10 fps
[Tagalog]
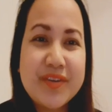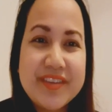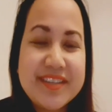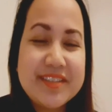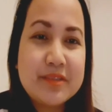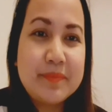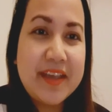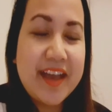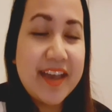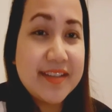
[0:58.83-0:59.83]
this is
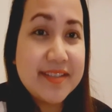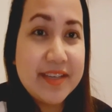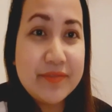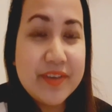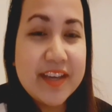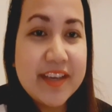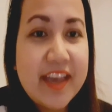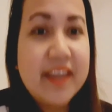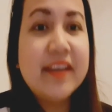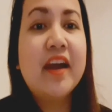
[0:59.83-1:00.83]
Pikay TV
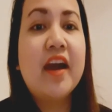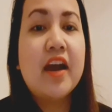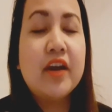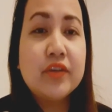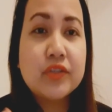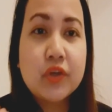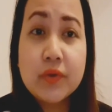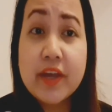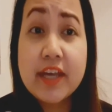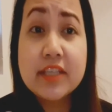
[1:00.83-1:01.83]
again.
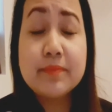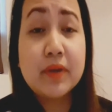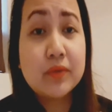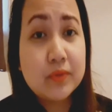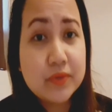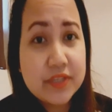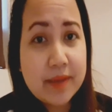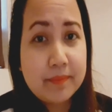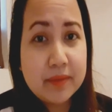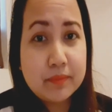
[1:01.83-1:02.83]
So guys,
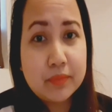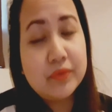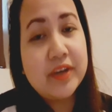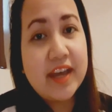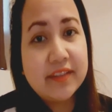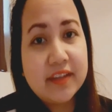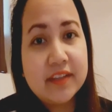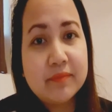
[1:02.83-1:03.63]
pag-uusapan po natin